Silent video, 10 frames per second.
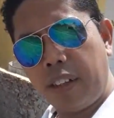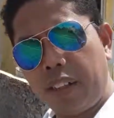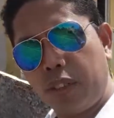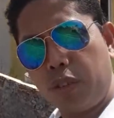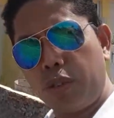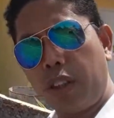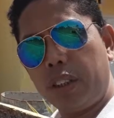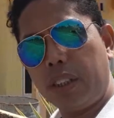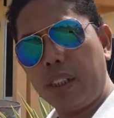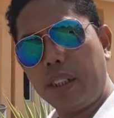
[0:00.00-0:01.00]

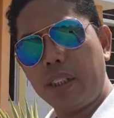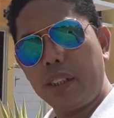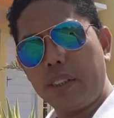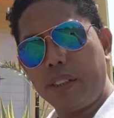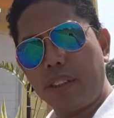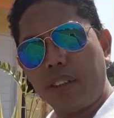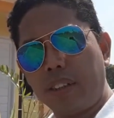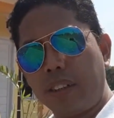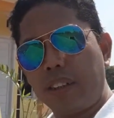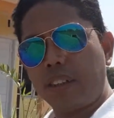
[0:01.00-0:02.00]
Angsurannya
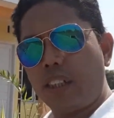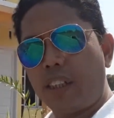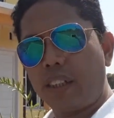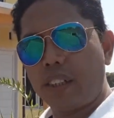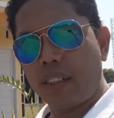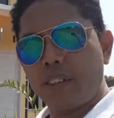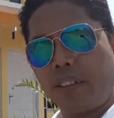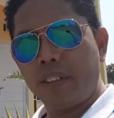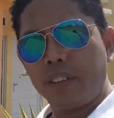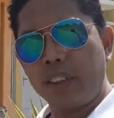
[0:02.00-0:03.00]
sekitar
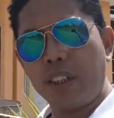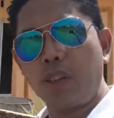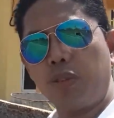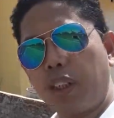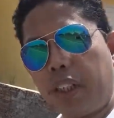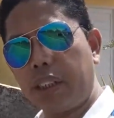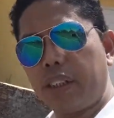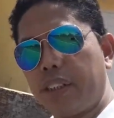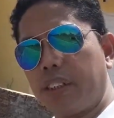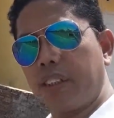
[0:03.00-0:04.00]
3 jutaan guys